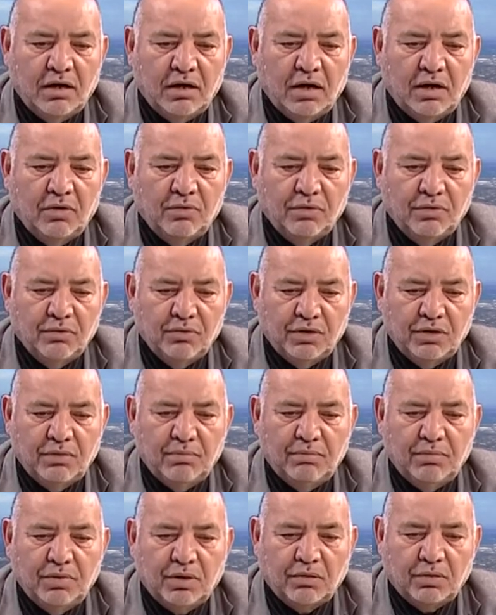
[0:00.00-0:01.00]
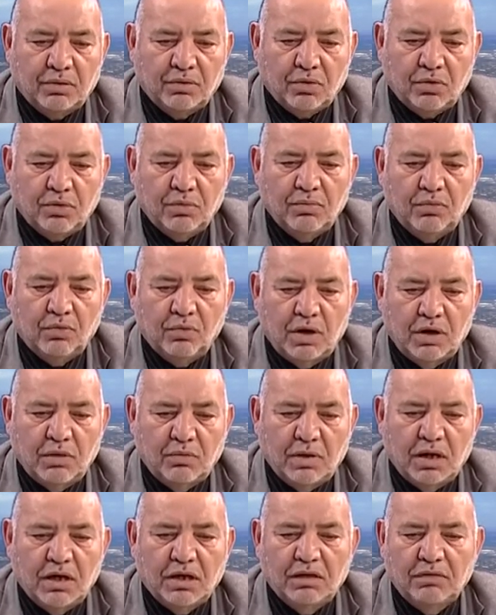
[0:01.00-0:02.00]
أو يدب الرعب
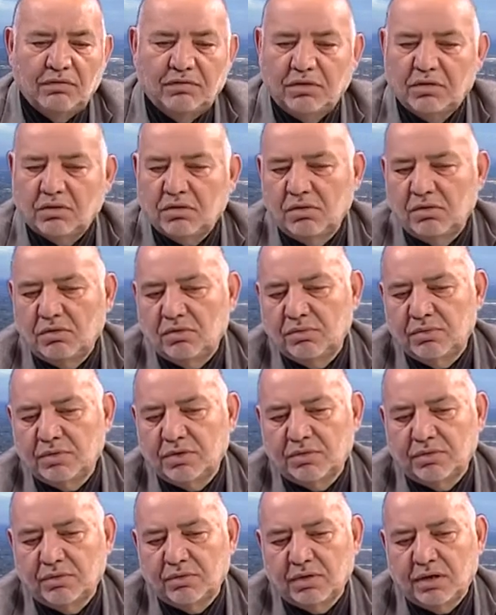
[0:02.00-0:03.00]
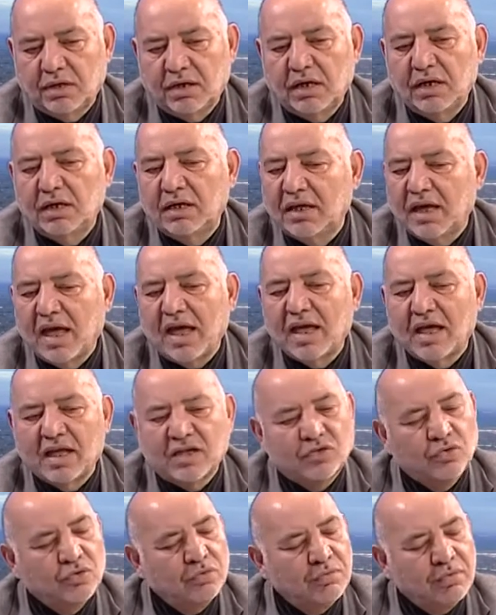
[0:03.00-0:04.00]
والوهن في قلوب السوريين
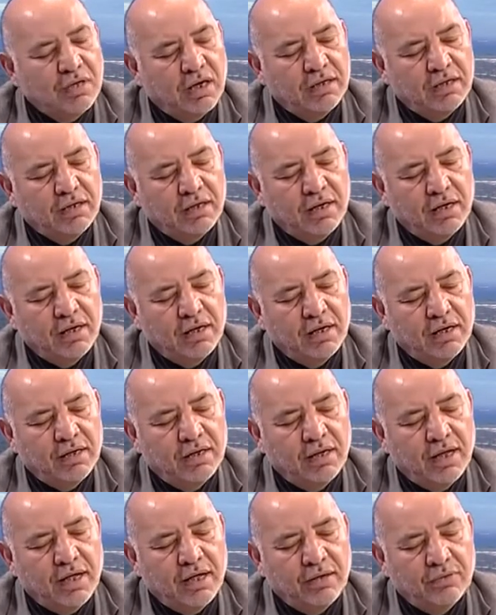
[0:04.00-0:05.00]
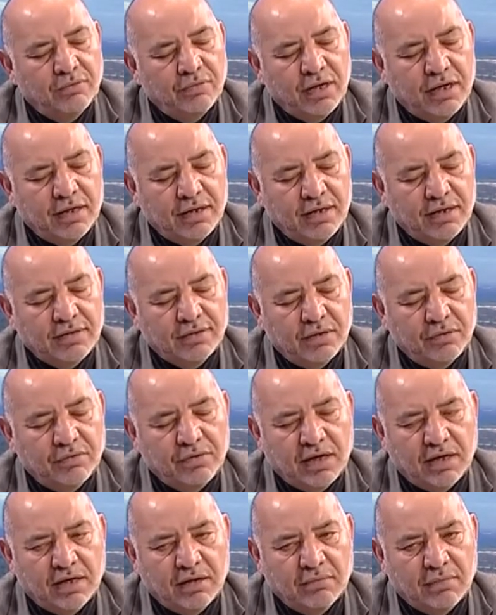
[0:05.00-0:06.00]
لييأسوا من أن لا هنا ليس
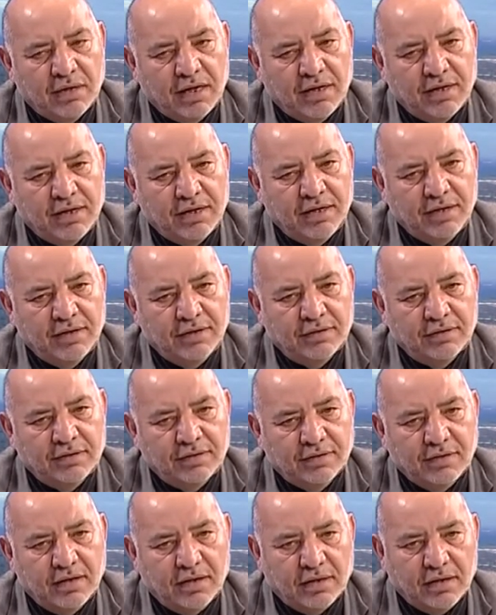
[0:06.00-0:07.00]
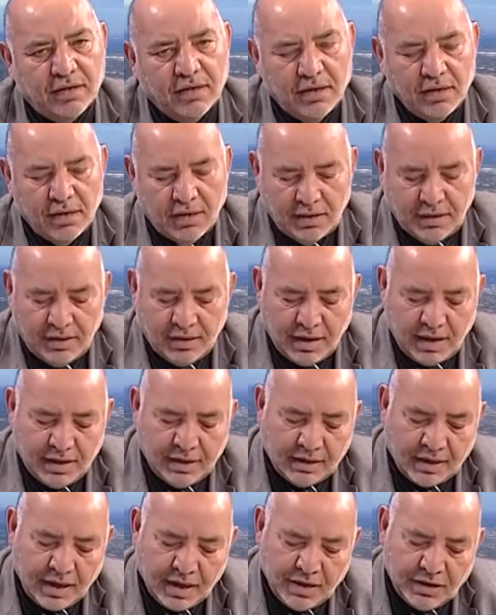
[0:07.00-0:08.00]
هناك إمكانية للانتصار
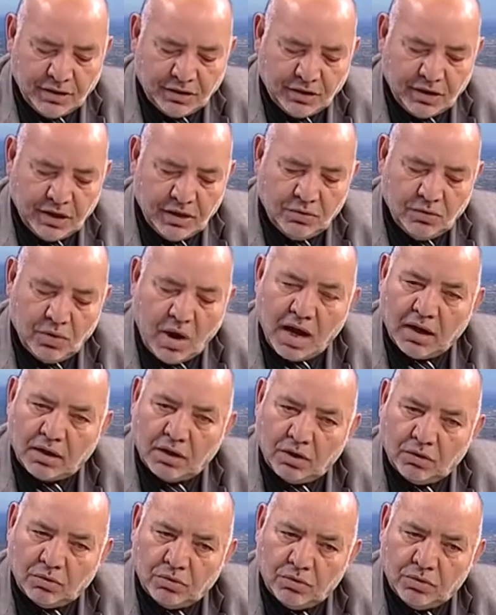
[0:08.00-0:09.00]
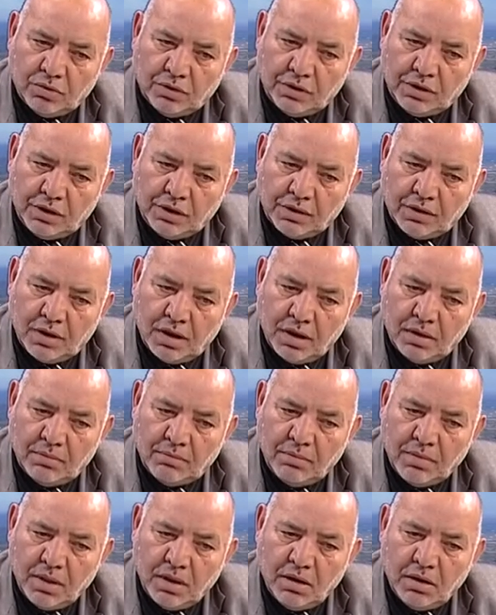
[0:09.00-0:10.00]
لذلك أي شيء يحققه
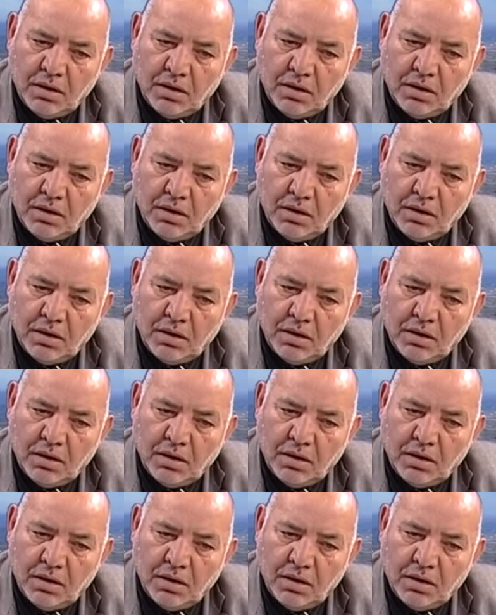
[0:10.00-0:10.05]
النظام